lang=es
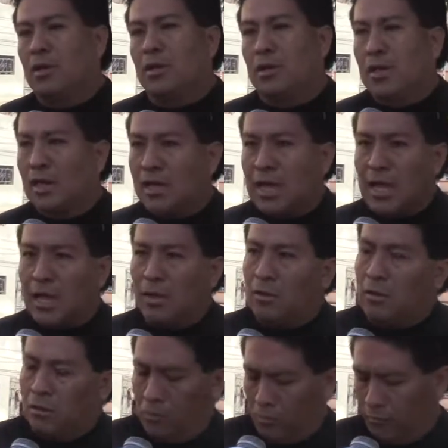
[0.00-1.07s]
que acá
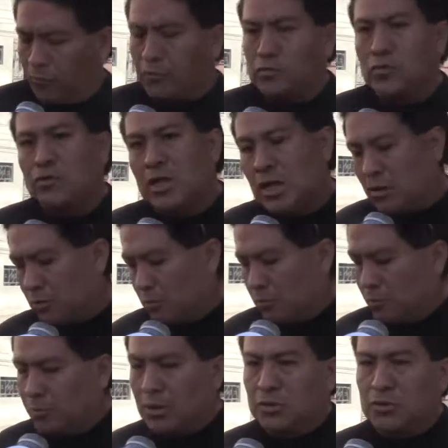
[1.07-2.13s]
los funcionarios,
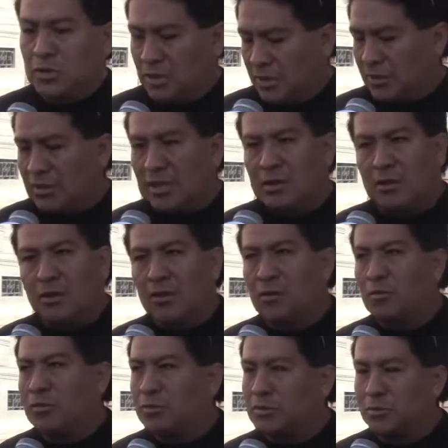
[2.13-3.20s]
personas que están trabajando
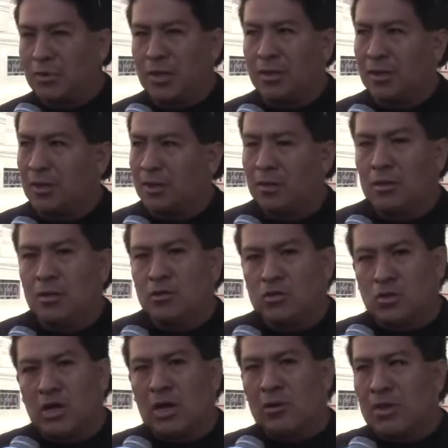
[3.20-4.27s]
en la municipalidad,
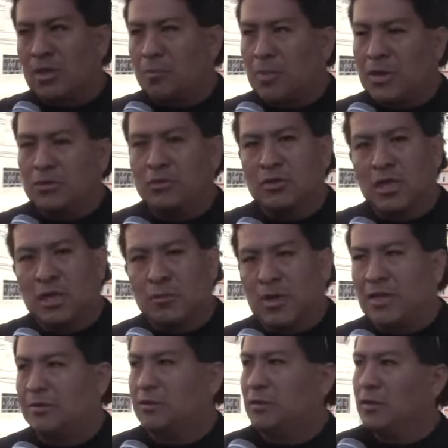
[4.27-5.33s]
son aves de paso nada
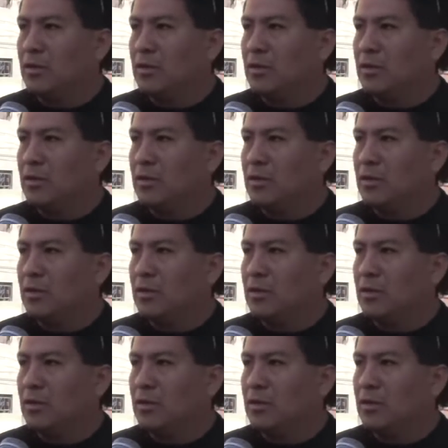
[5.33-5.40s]
más.